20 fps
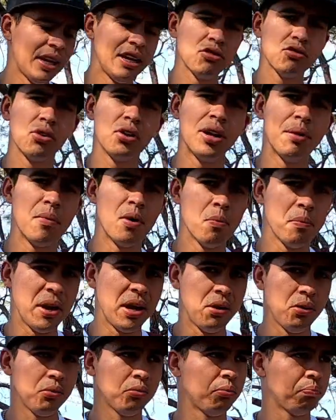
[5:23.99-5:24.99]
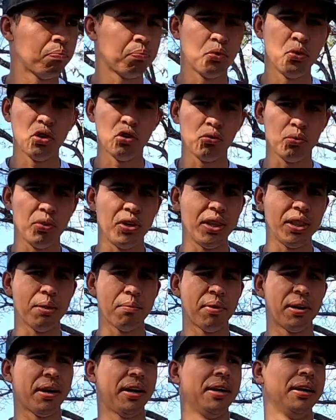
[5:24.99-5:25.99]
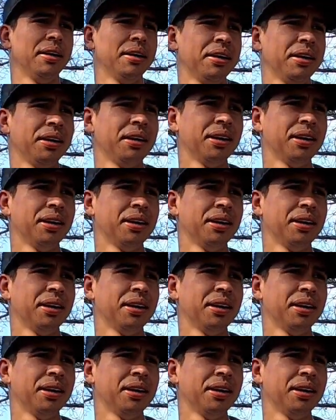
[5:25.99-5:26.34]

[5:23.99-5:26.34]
Tres horas más o menos, puro subida para acá.